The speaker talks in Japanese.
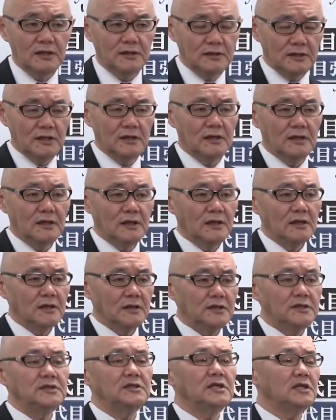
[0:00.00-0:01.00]
ね、
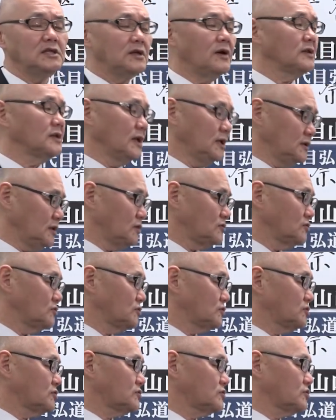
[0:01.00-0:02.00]
否認ではないんで
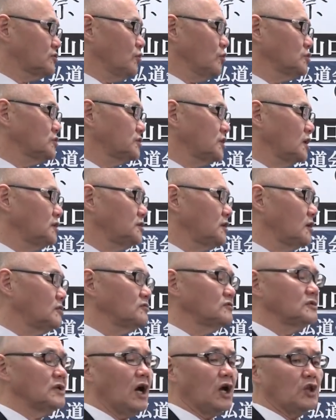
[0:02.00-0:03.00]
す出頭してきて
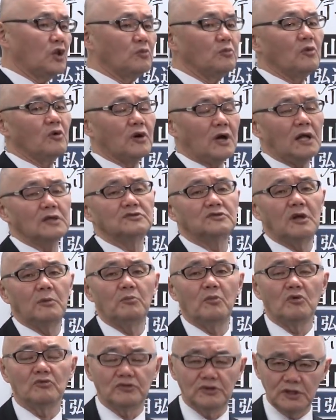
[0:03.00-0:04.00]
るんだけども完全
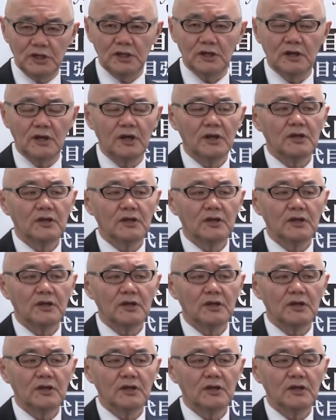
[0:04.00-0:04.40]
黙秘